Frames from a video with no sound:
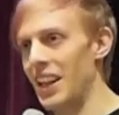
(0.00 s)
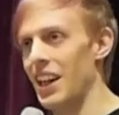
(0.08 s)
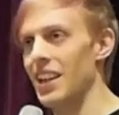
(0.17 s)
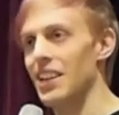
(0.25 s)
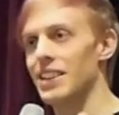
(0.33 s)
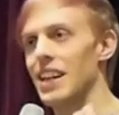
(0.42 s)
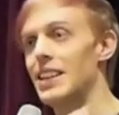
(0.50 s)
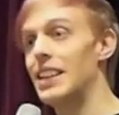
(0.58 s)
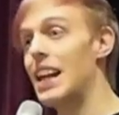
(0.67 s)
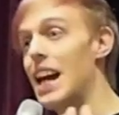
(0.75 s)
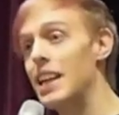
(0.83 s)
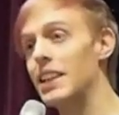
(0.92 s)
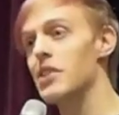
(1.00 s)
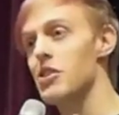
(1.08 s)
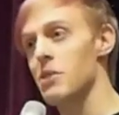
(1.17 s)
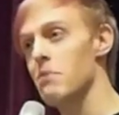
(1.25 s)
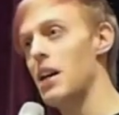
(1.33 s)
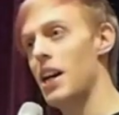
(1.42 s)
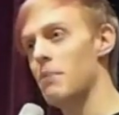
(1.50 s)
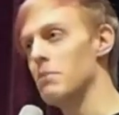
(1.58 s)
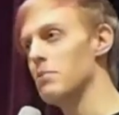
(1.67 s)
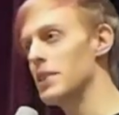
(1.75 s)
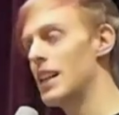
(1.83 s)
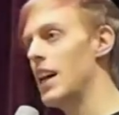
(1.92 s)
äh, da die gleiche Stimme haben
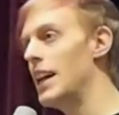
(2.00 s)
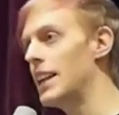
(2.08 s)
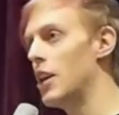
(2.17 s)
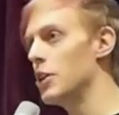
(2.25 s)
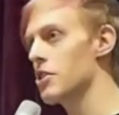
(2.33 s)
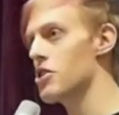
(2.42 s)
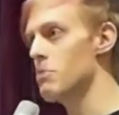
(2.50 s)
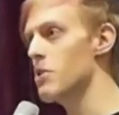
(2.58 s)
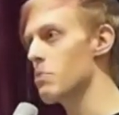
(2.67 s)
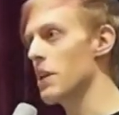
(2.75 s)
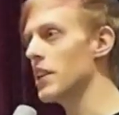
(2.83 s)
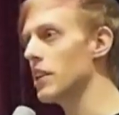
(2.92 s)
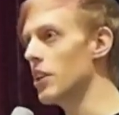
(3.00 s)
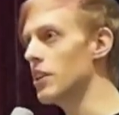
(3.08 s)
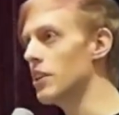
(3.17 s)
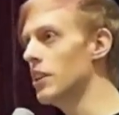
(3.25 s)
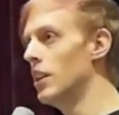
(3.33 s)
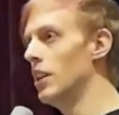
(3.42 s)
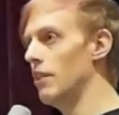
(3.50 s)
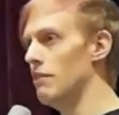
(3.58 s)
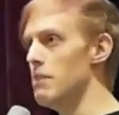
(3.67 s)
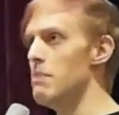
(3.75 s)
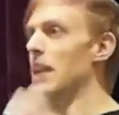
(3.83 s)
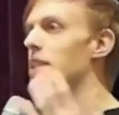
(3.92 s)
und mit gleich lauter Stimme sprechen können
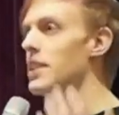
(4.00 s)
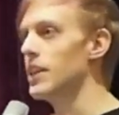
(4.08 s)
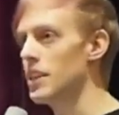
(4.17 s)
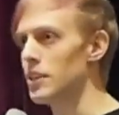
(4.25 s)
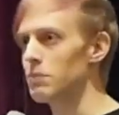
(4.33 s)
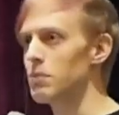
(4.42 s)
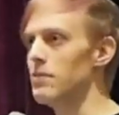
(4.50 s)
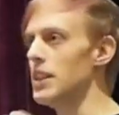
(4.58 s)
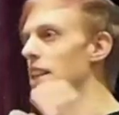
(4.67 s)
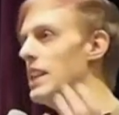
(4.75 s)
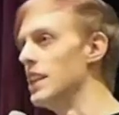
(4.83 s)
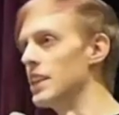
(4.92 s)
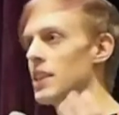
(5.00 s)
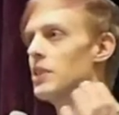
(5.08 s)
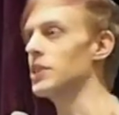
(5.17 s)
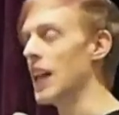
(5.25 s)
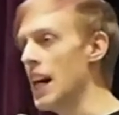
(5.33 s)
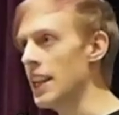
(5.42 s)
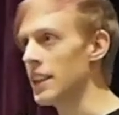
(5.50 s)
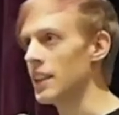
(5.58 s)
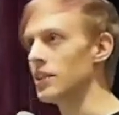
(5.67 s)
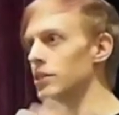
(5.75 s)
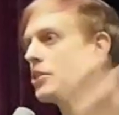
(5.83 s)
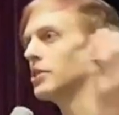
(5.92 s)
wie Mächtige und Privilegierte und
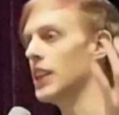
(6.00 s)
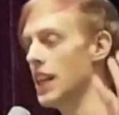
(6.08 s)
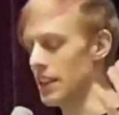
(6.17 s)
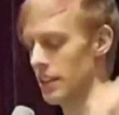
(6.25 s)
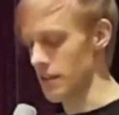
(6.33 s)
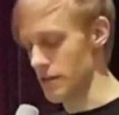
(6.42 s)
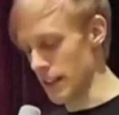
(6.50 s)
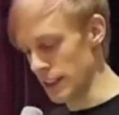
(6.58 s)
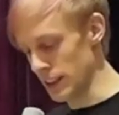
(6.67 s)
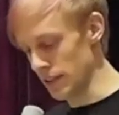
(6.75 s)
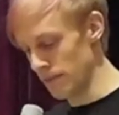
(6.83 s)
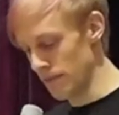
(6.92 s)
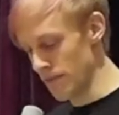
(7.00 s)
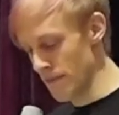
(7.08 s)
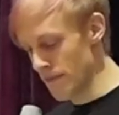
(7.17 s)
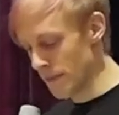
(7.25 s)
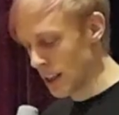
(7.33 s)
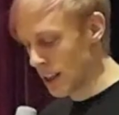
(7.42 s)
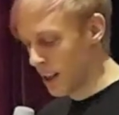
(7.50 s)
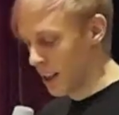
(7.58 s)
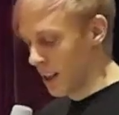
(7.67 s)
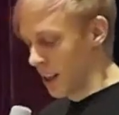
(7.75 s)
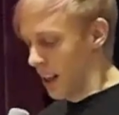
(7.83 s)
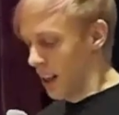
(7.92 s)
Reiche und Konzerne und so weiter.
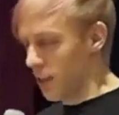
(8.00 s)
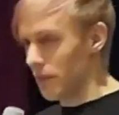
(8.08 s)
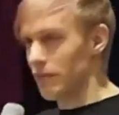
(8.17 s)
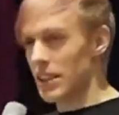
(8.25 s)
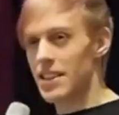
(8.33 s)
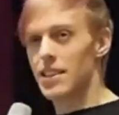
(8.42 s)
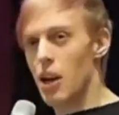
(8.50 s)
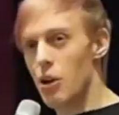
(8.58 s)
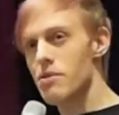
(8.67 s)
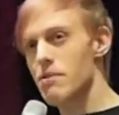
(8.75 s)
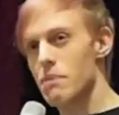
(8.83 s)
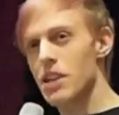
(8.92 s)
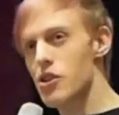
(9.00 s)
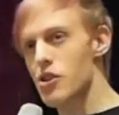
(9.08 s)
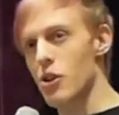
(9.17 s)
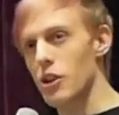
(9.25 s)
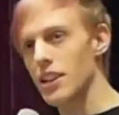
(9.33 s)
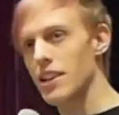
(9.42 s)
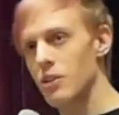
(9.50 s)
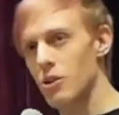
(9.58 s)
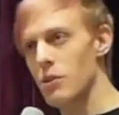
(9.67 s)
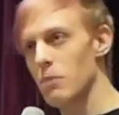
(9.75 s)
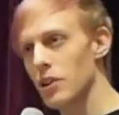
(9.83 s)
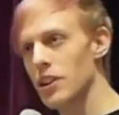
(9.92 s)
Wenn dann tausend Menschen online
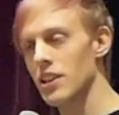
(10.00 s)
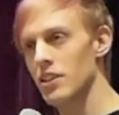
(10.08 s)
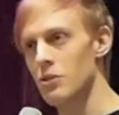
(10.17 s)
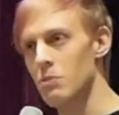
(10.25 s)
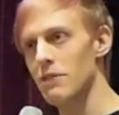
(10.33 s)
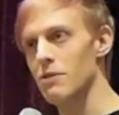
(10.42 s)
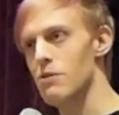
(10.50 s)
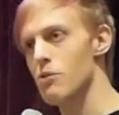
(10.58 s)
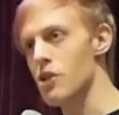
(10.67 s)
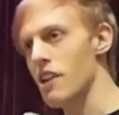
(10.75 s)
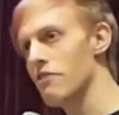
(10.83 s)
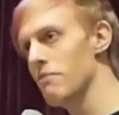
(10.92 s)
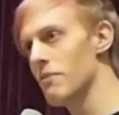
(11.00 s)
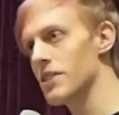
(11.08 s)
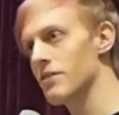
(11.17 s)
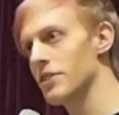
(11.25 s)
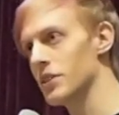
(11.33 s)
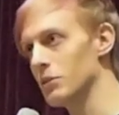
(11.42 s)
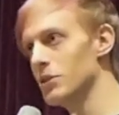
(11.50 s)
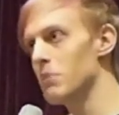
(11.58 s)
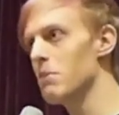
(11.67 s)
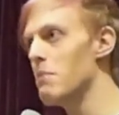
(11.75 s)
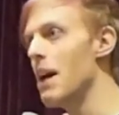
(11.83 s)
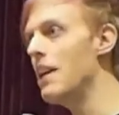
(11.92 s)
kollaborieren, um etwas zu schaffen, was, was
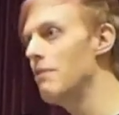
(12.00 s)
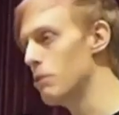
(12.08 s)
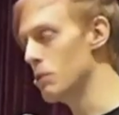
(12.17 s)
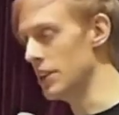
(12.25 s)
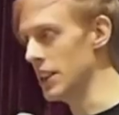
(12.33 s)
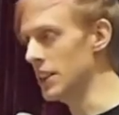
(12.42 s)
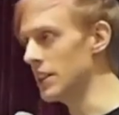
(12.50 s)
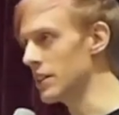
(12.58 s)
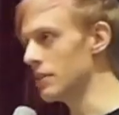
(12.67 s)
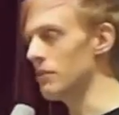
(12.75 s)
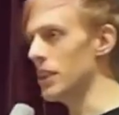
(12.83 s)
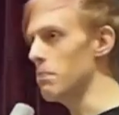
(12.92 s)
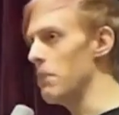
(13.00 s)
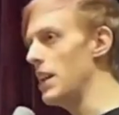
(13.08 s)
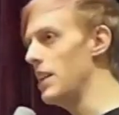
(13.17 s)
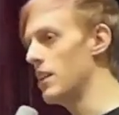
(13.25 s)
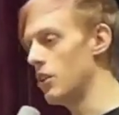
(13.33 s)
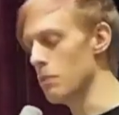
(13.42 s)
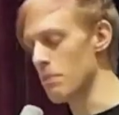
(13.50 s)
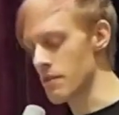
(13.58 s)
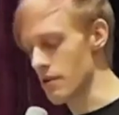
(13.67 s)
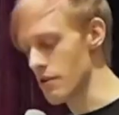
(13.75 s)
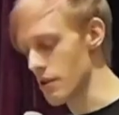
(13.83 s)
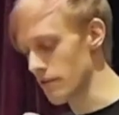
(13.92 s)
unserem Gemeinwohl dient, also Wikipedia, Open
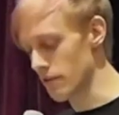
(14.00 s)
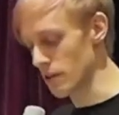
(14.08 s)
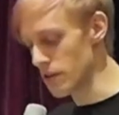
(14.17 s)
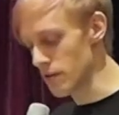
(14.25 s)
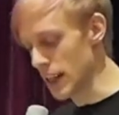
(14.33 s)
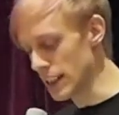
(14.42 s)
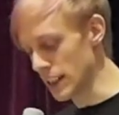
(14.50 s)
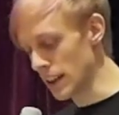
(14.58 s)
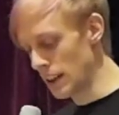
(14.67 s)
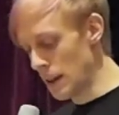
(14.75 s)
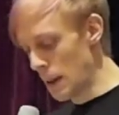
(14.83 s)
Source Software und so weiter,